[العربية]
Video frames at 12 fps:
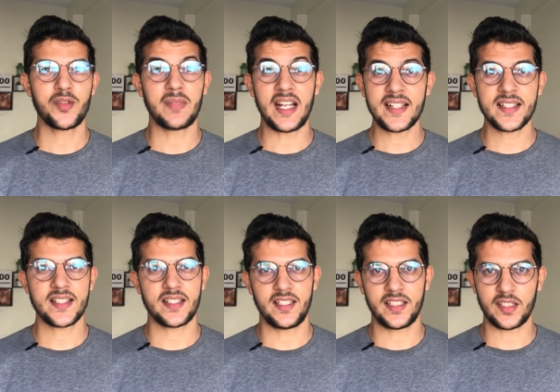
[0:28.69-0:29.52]
العكس
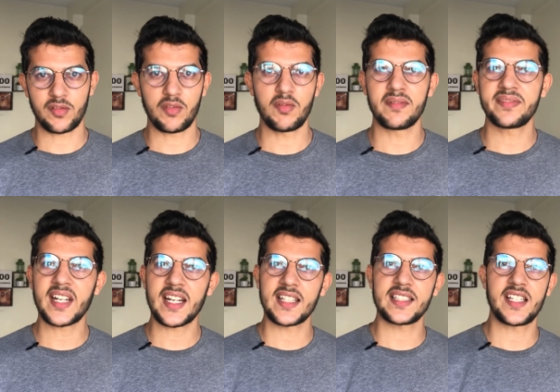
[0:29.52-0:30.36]
يعني كيكون هو
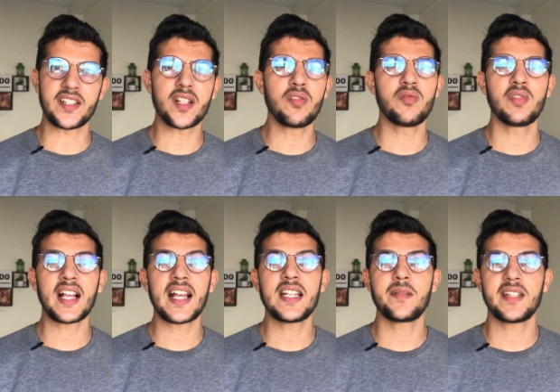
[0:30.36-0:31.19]
مفرغ ديجا وهو
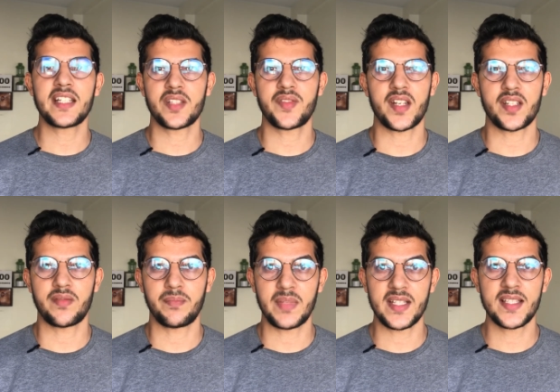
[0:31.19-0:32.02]
الغالبيه كيتفرج في
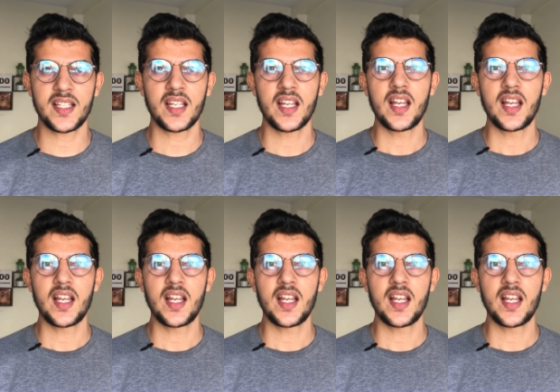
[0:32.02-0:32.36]
بيسي